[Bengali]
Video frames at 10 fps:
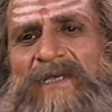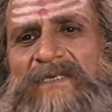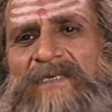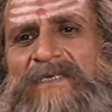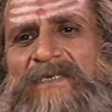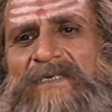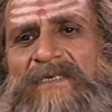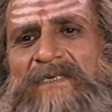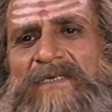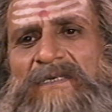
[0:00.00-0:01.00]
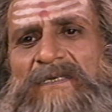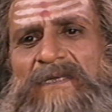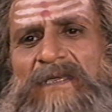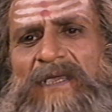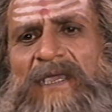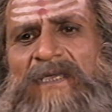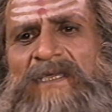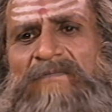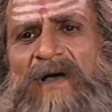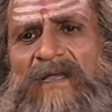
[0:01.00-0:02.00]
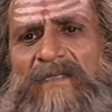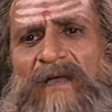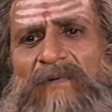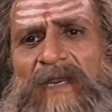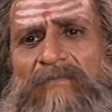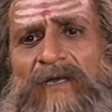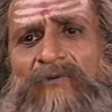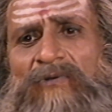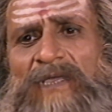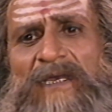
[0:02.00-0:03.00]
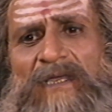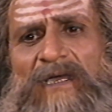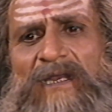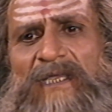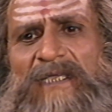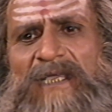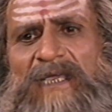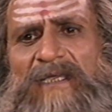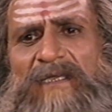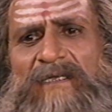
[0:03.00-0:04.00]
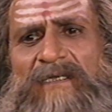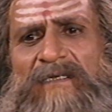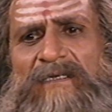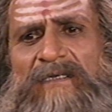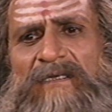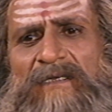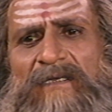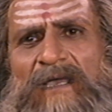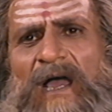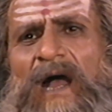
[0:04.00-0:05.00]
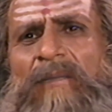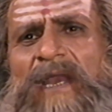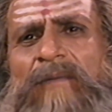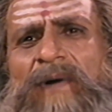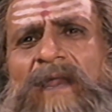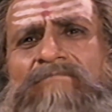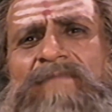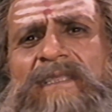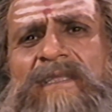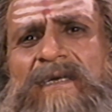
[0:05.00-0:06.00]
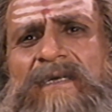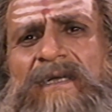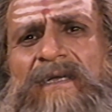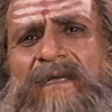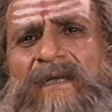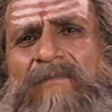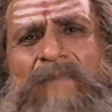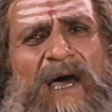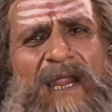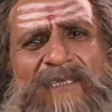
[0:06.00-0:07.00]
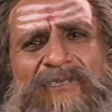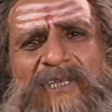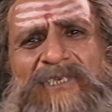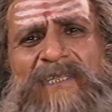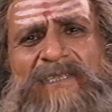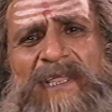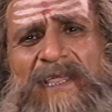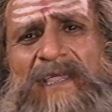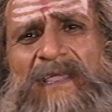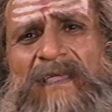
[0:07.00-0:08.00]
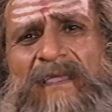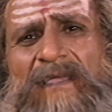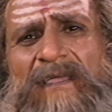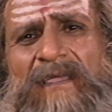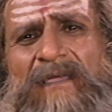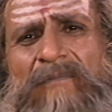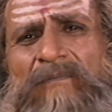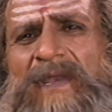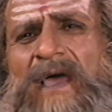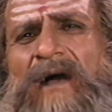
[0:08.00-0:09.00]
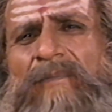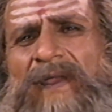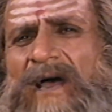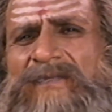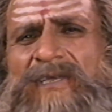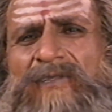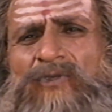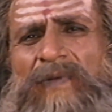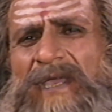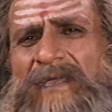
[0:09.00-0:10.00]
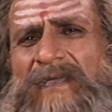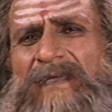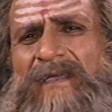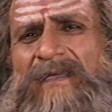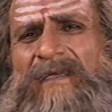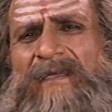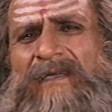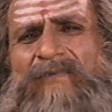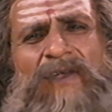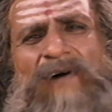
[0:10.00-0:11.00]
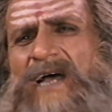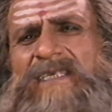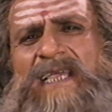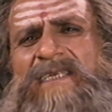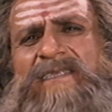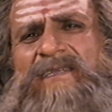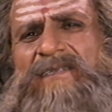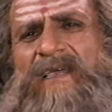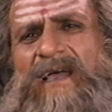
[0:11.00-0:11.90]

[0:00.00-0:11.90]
শুধু একটা চিন্তায় আমার মনকে এতল পার করছে আমার পরম মিত্র মহারাজ দশরথ বিনা অপরাধে আপনাকে বনবাসে কেন